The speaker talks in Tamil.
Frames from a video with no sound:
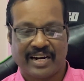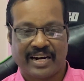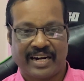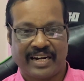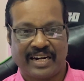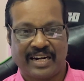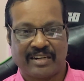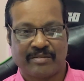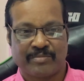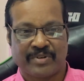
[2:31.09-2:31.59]

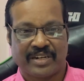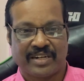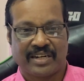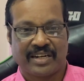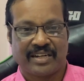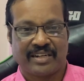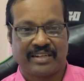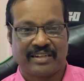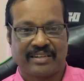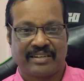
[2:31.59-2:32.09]
கல்யாணம்
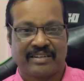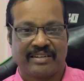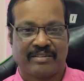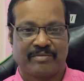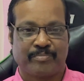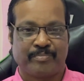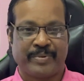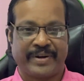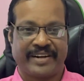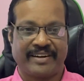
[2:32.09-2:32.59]
பண்ணால்
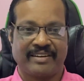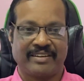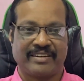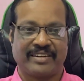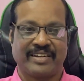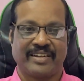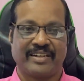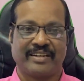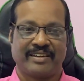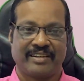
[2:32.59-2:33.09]

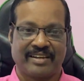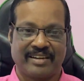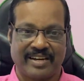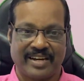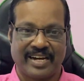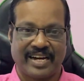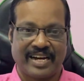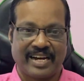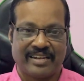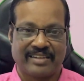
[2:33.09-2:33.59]
பெண்ணுக்கு
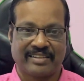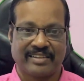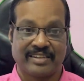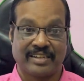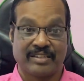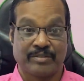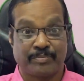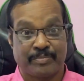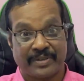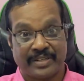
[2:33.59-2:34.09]
ஆகாது
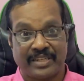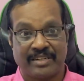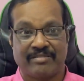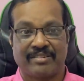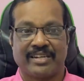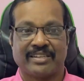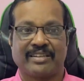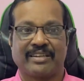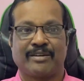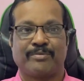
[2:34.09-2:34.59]
அதுவும் பெரிய
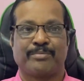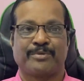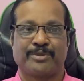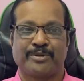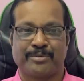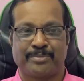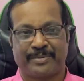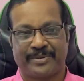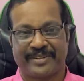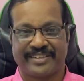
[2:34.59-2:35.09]
வார்த்தையில்
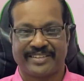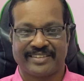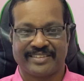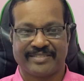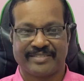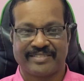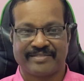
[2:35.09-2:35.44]
போட்டிருப்பாங்க